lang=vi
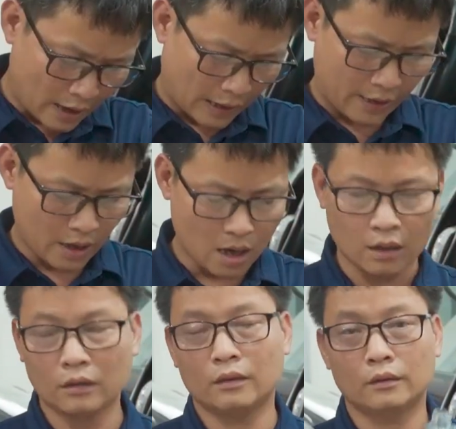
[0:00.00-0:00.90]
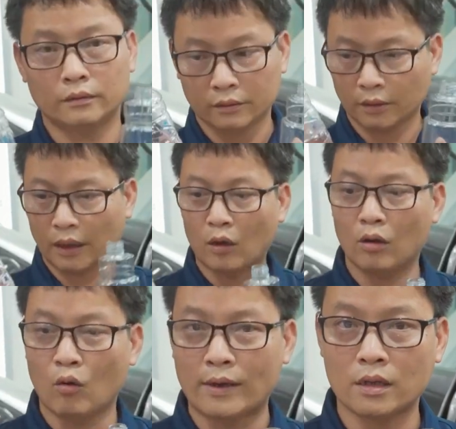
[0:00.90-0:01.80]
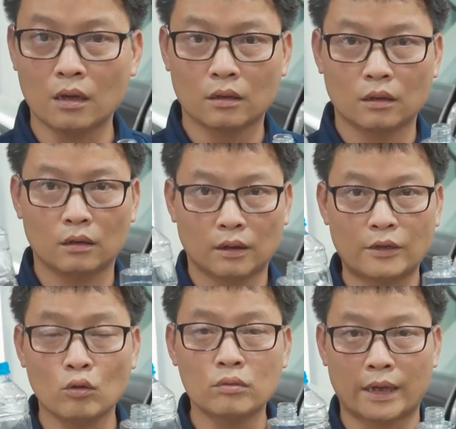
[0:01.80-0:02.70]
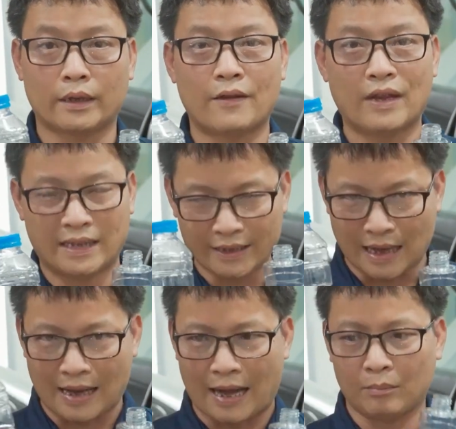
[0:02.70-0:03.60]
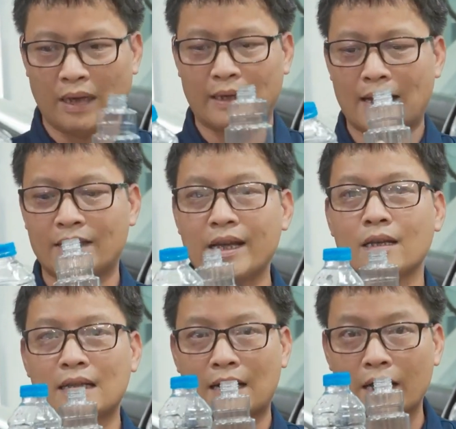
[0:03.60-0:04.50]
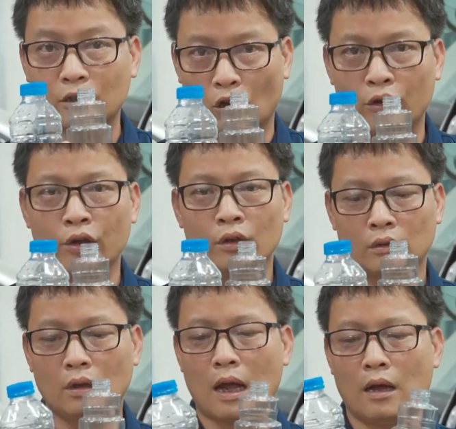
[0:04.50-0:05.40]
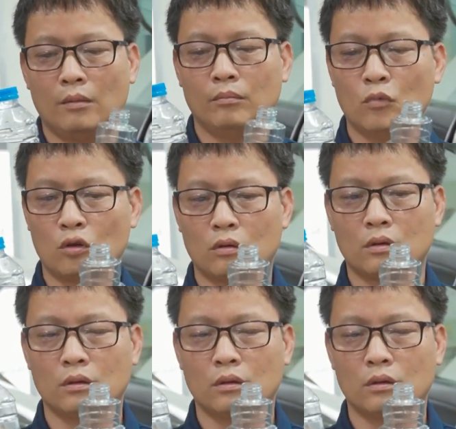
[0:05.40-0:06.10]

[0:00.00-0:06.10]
là cái hóa chất, cái dung dịch để vệ sinh dàn lạnh mình đã chiết ra đây rồi. Tức là một